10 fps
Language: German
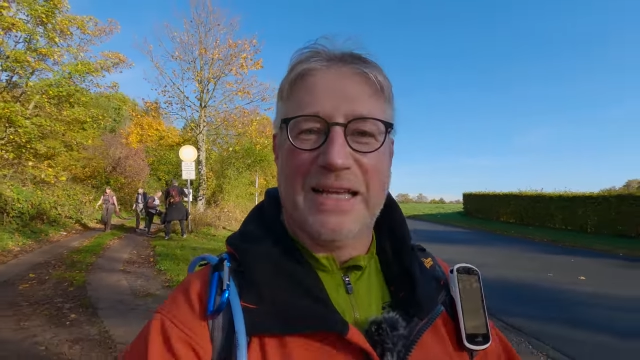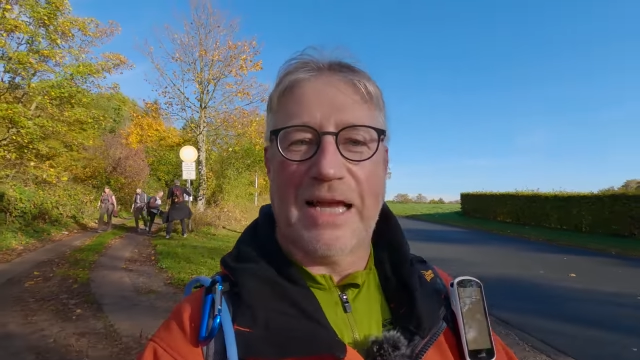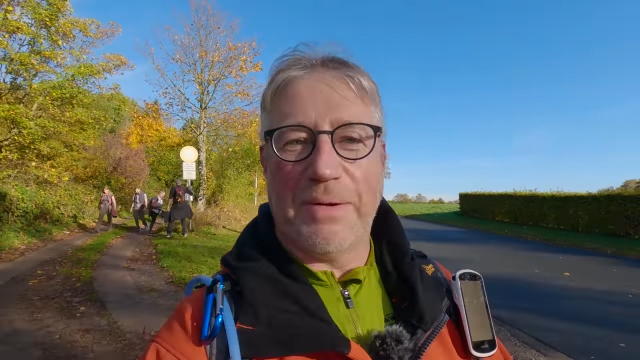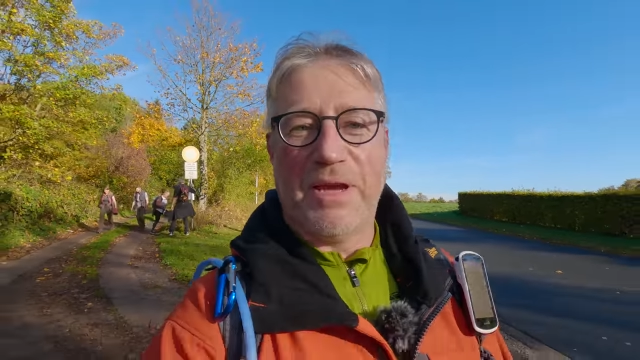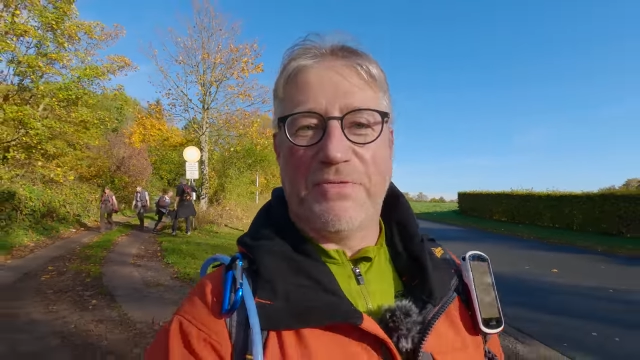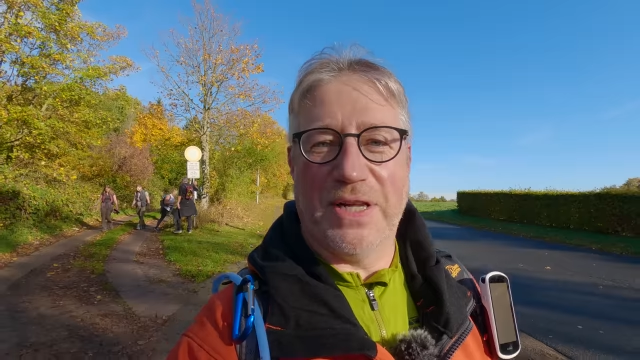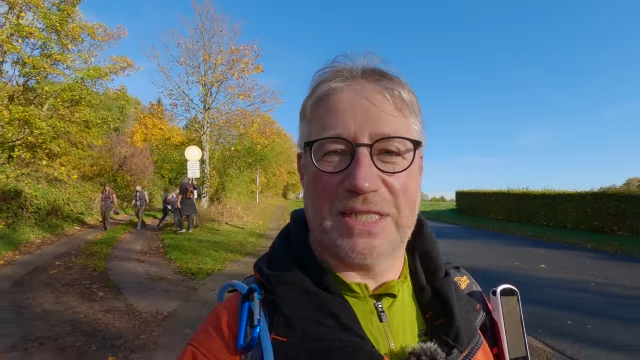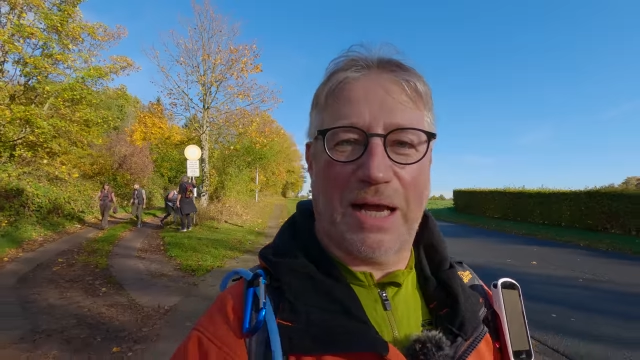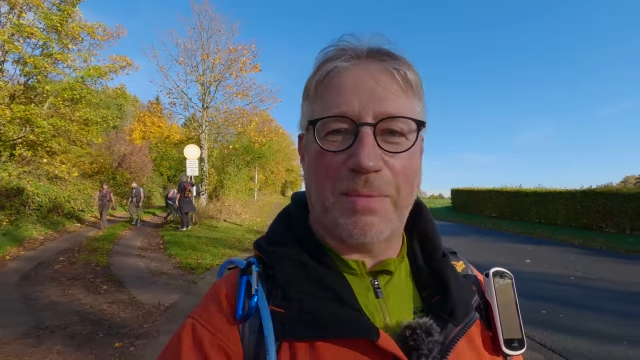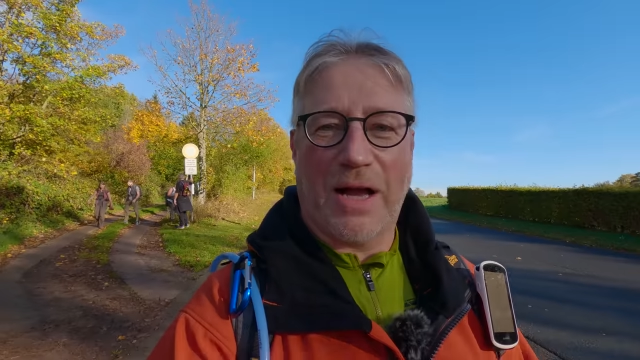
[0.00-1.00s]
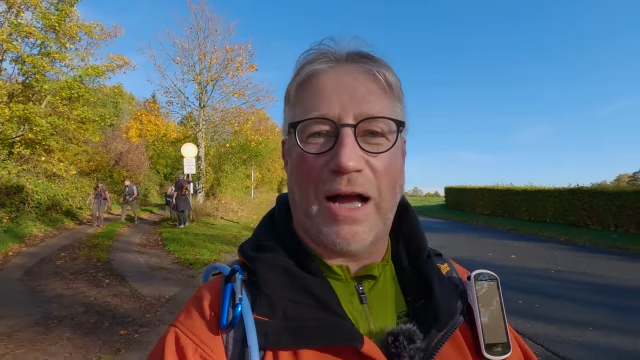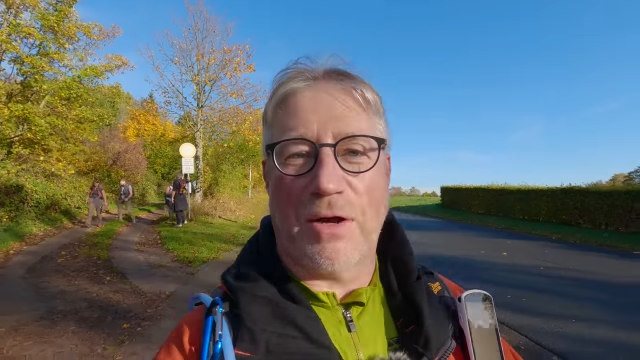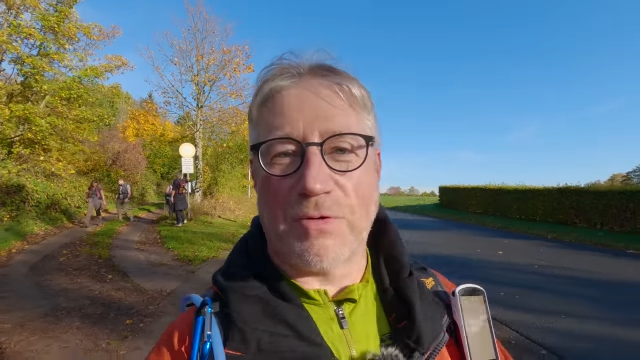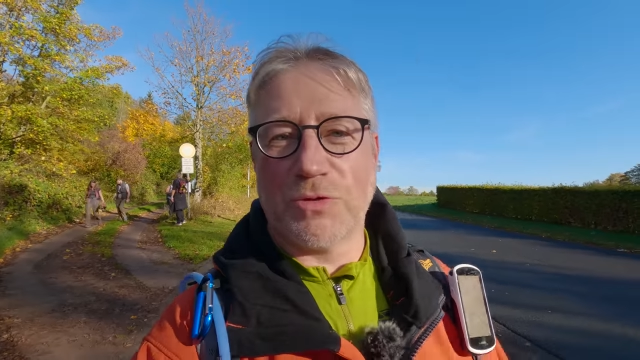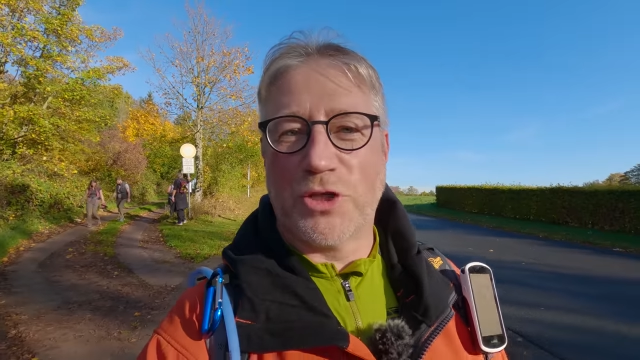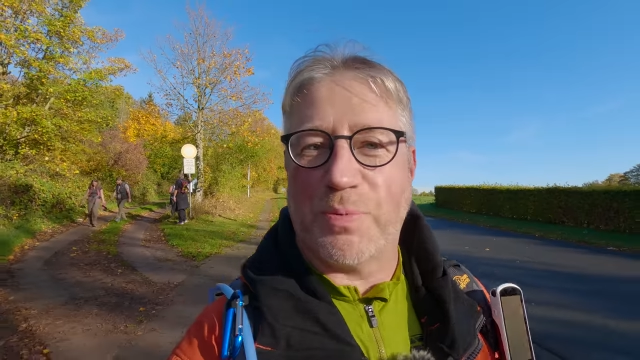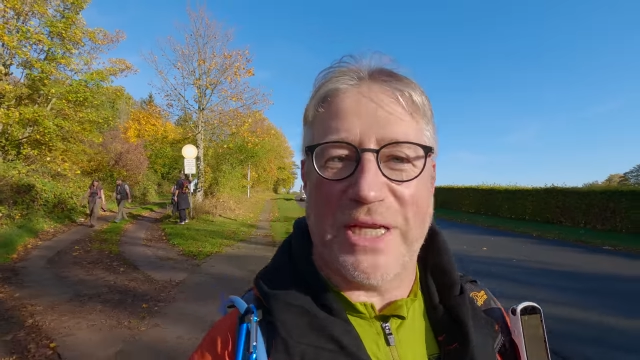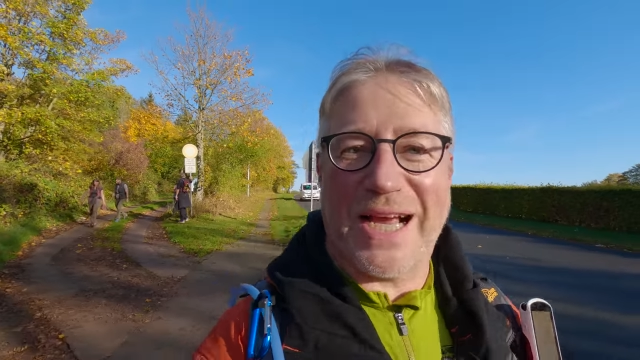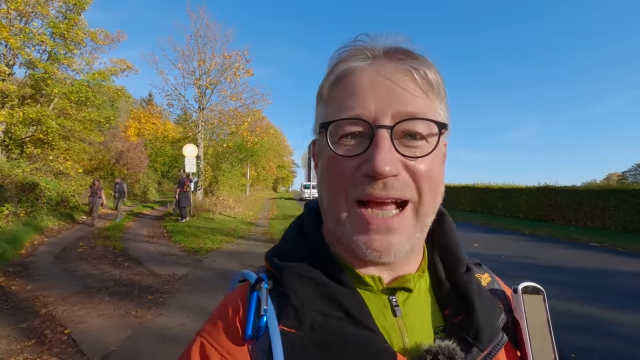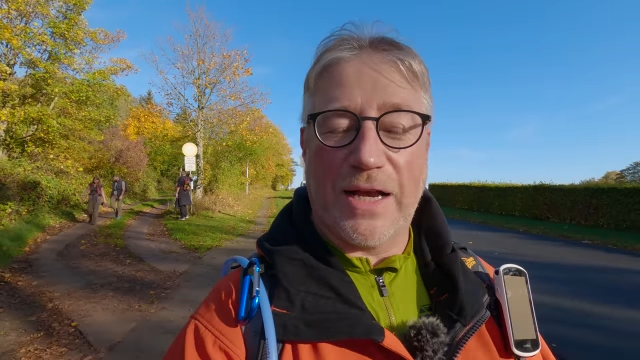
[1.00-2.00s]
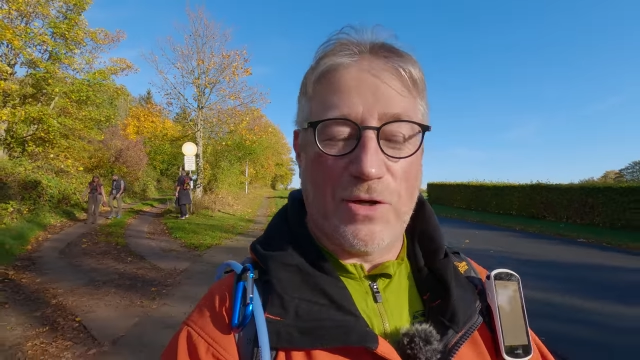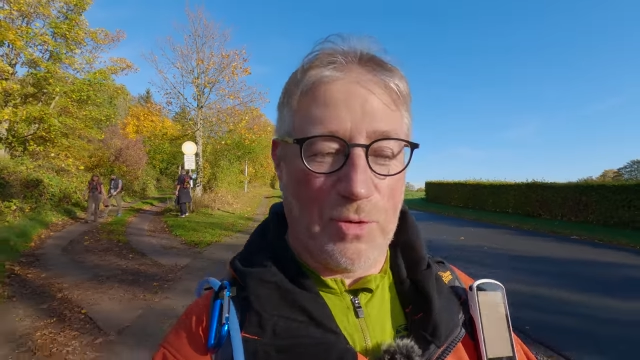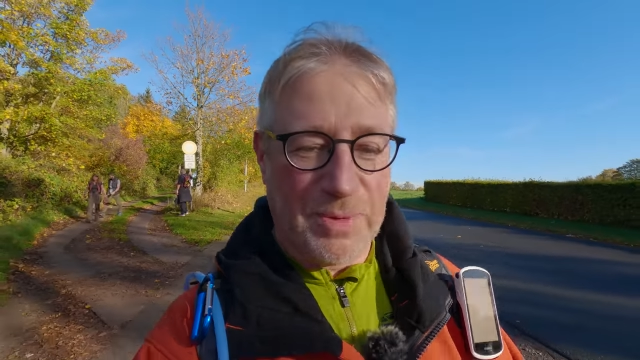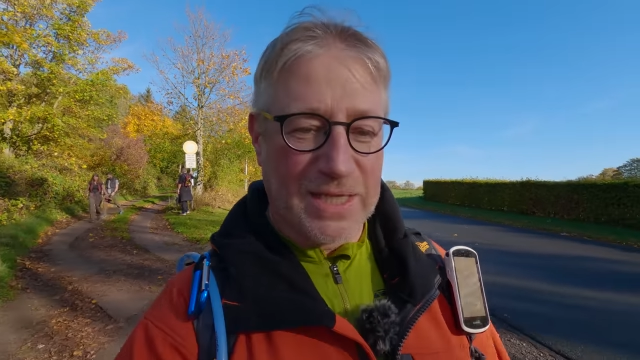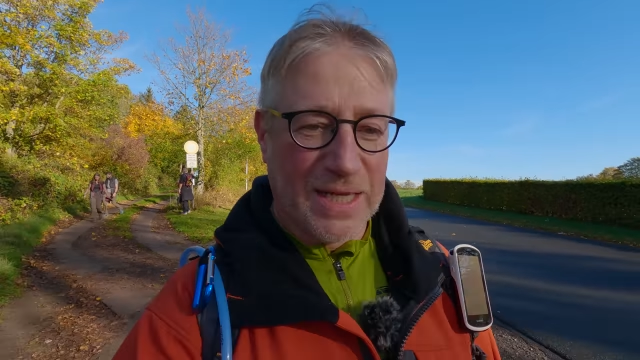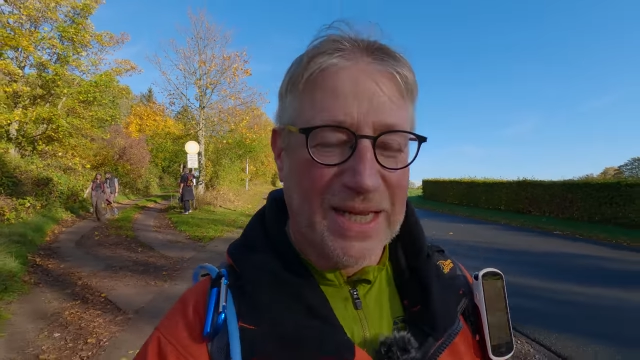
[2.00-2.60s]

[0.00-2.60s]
ich habe jedenfalls Kamera, Akkus und Speicherkarten genommen mit.